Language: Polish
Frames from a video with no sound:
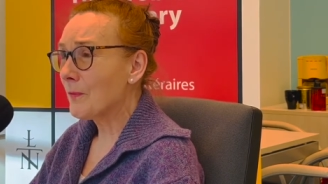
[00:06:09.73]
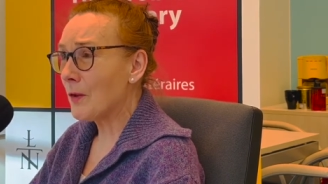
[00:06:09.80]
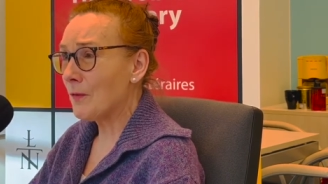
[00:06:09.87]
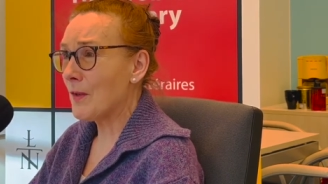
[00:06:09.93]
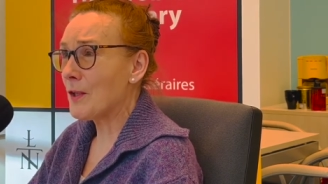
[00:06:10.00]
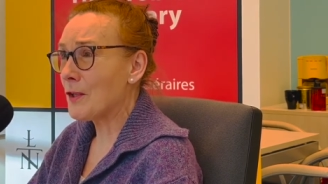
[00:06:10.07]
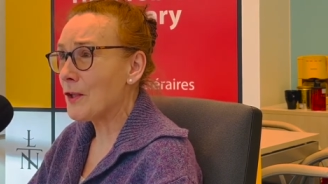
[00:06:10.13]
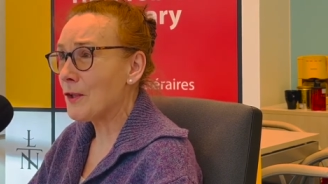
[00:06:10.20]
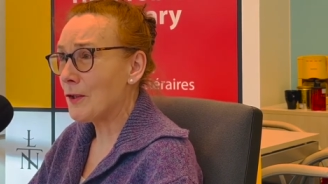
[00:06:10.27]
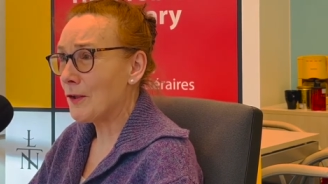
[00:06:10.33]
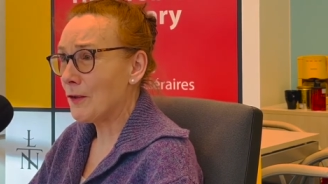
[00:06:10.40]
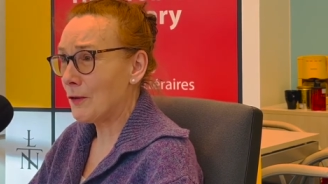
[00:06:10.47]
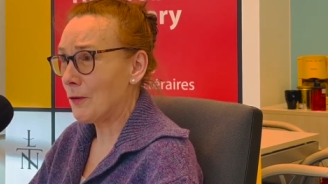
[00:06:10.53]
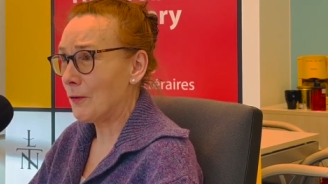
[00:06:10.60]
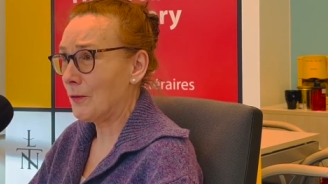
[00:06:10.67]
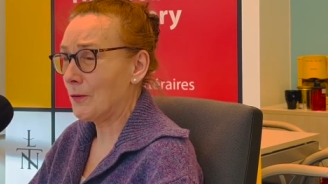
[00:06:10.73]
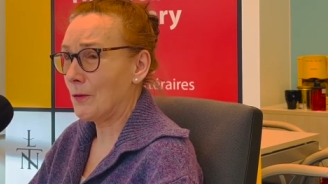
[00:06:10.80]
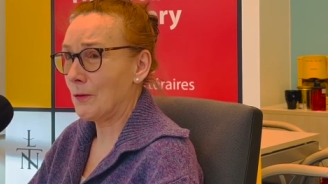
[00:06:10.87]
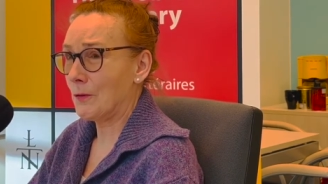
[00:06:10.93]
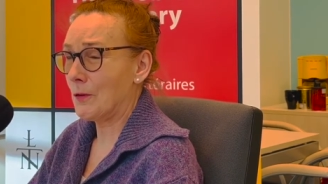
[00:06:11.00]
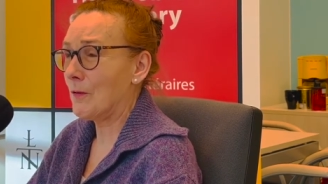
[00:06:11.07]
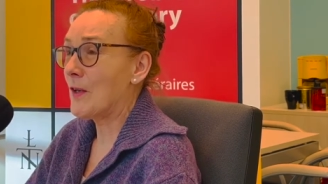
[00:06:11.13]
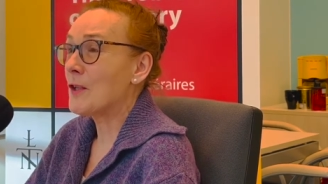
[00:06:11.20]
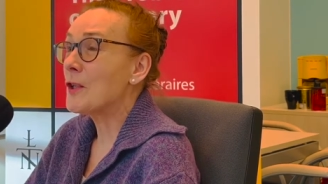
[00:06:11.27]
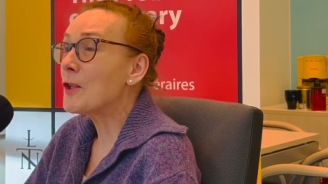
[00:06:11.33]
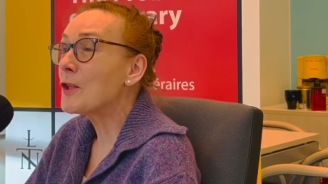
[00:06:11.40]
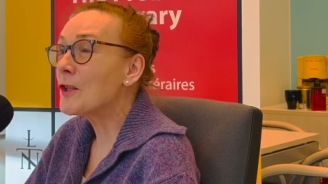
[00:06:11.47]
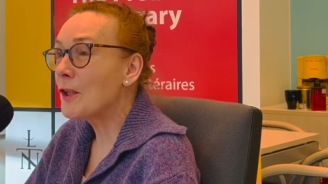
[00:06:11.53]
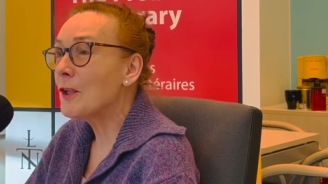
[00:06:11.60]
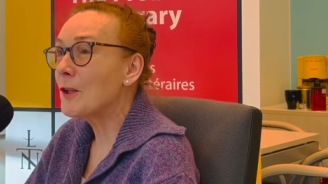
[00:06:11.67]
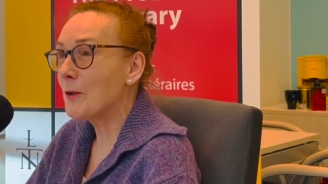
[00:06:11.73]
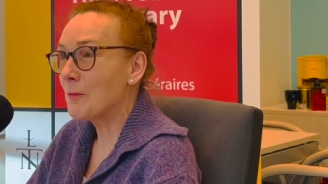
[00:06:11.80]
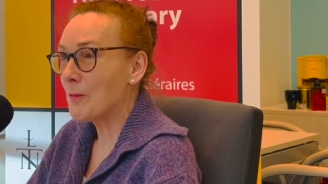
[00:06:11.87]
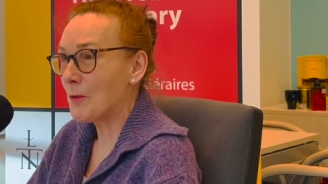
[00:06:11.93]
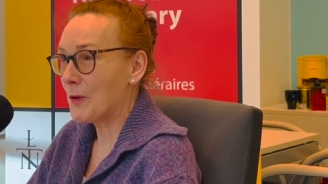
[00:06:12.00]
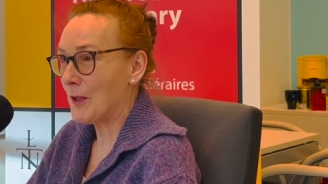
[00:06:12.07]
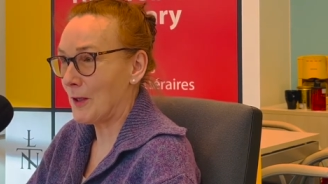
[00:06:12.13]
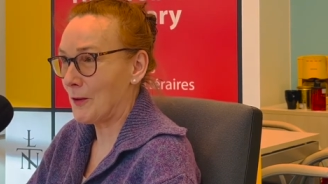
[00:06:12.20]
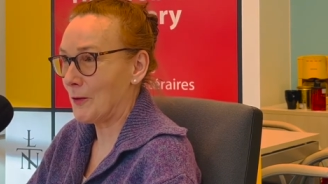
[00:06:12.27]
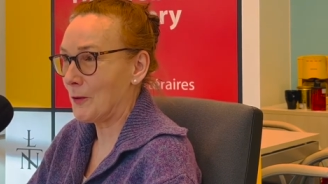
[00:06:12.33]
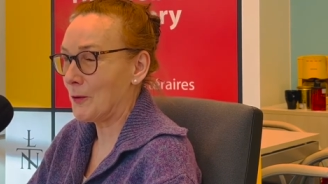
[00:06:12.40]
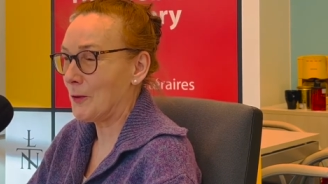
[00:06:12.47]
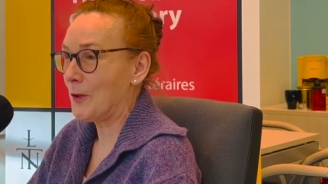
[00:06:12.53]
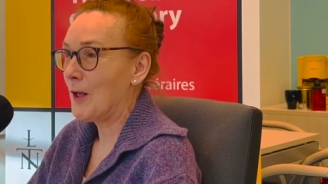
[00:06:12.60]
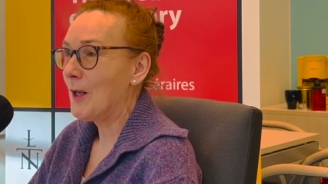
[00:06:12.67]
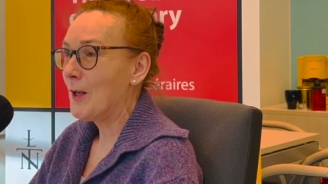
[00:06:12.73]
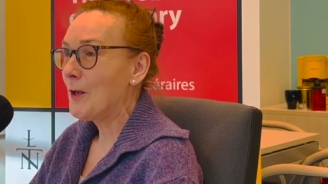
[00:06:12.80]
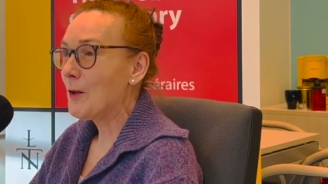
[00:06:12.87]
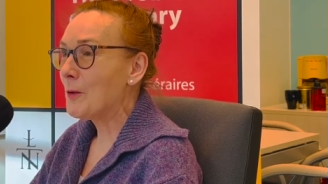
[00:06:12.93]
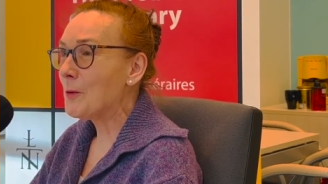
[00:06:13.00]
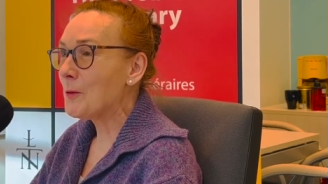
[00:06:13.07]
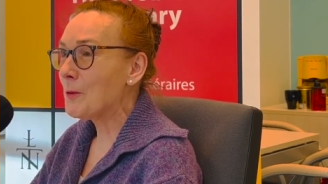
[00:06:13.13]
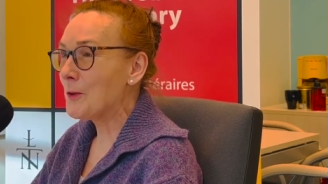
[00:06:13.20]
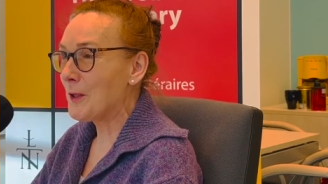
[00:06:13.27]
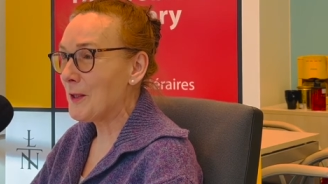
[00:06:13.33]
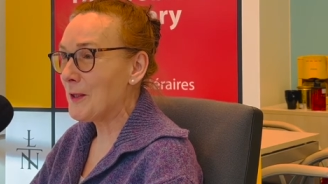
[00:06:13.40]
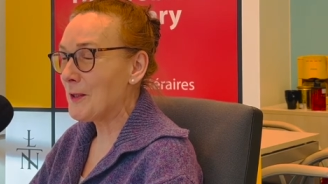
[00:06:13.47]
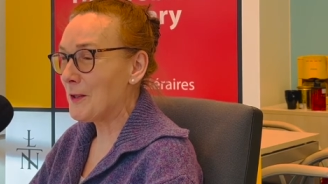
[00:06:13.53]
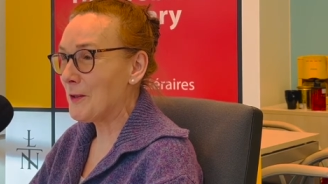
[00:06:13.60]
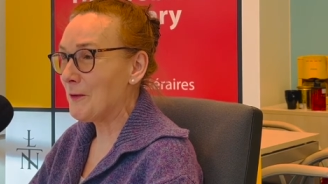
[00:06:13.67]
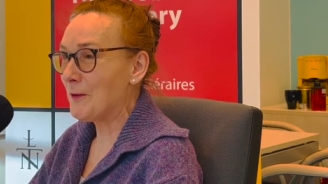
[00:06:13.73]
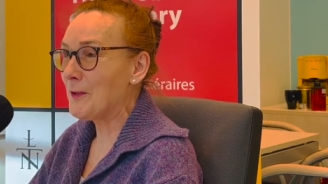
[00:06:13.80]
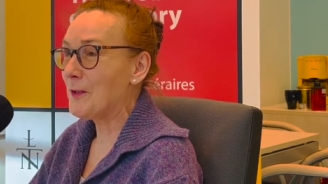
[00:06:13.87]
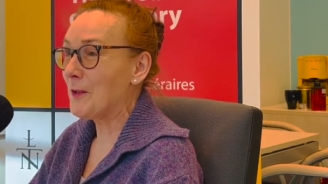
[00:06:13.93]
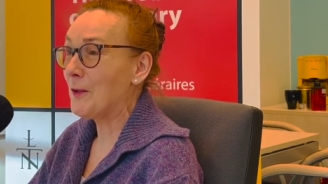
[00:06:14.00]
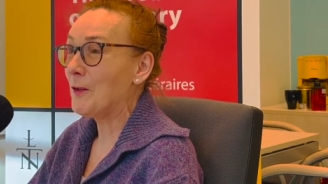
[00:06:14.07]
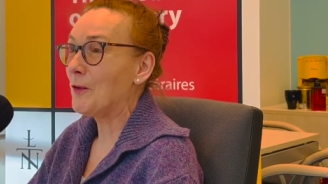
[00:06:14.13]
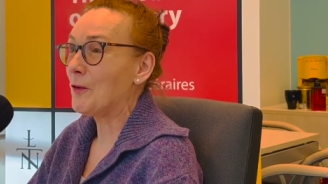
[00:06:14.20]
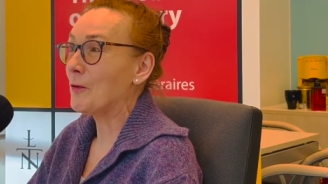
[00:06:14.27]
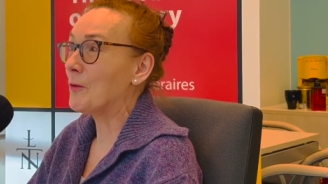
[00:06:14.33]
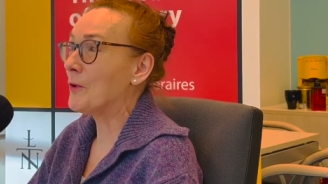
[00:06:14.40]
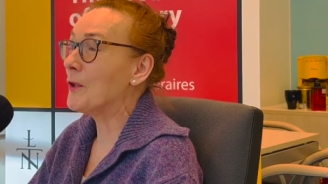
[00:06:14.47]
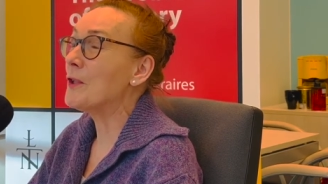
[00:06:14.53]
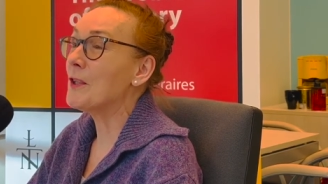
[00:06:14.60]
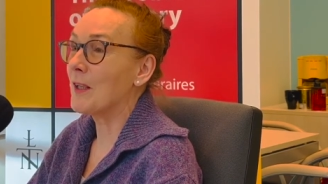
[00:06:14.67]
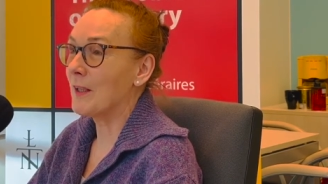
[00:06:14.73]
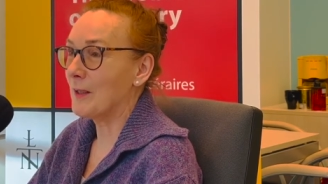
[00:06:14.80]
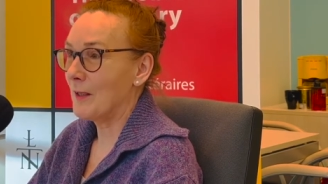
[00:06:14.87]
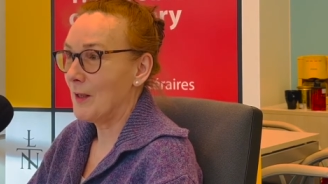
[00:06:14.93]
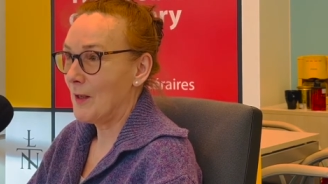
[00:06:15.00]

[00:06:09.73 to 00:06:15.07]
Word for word: to, to, towarzyszyli mu jakoś ludzie rzeczywiście dzisiaj